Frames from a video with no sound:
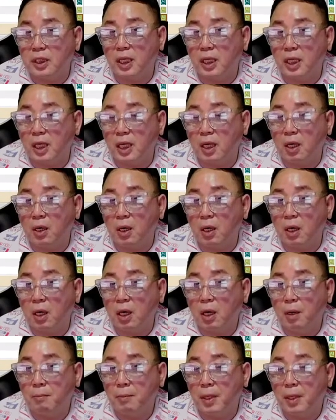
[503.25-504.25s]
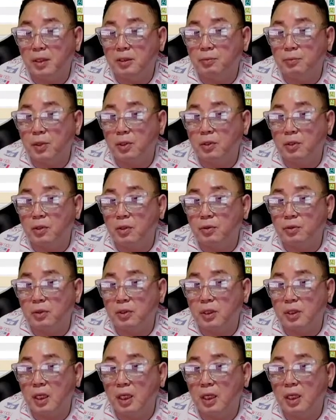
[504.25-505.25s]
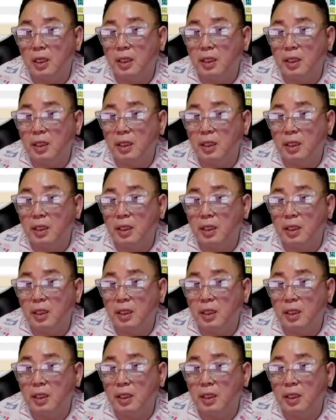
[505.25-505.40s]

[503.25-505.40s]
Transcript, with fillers: 얘네가 뺏으면은 어떻다?